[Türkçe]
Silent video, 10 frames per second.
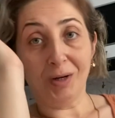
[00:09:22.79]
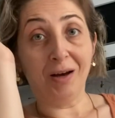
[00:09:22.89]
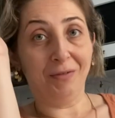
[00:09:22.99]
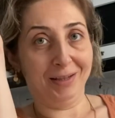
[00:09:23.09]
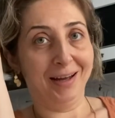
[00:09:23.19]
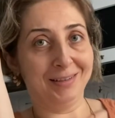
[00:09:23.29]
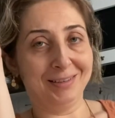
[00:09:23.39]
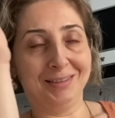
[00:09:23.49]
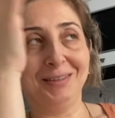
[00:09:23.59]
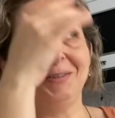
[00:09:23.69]

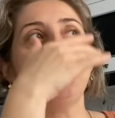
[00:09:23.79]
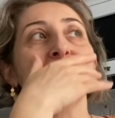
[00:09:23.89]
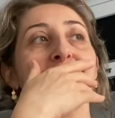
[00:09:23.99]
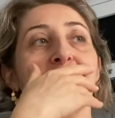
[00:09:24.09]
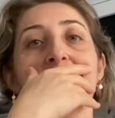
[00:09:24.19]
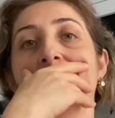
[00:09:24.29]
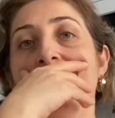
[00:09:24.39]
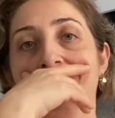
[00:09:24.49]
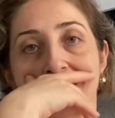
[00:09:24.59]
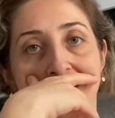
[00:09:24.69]
Affedersiniz.
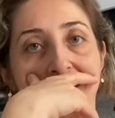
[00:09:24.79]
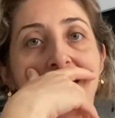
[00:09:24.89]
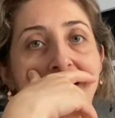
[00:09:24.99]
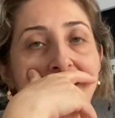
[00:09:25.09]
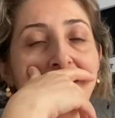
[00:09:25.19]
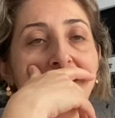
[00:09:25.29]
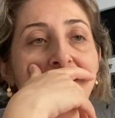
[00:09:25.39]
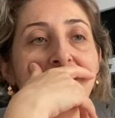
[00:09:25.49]
Altını açtı.